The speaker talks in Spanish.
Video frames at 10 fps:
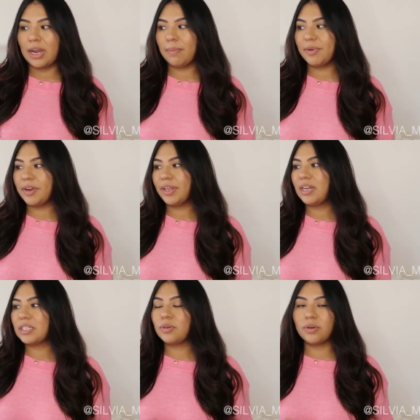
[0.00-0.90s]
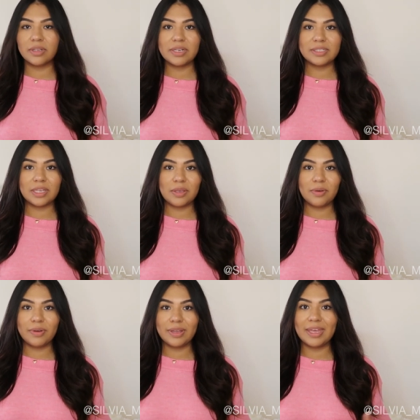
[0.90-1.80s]
La mayoría de las órdenes que
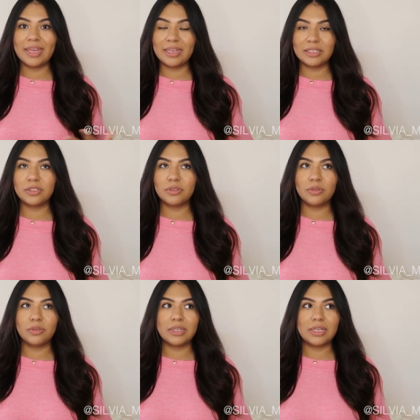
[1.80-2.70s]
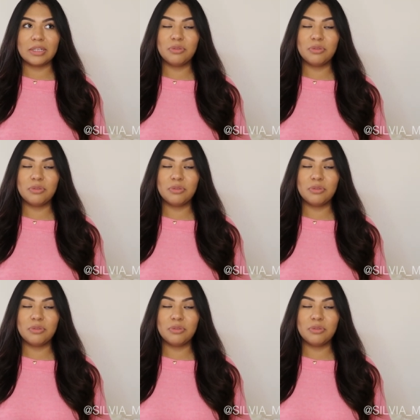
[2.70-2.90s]
yo he hecho